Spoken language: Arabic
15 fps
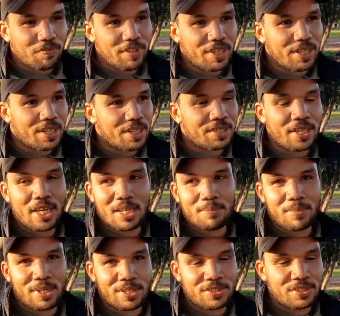فيها حنا راه
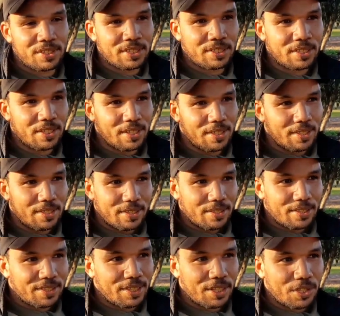دائما هادشي
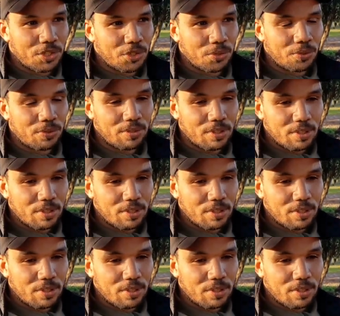تنعيشوا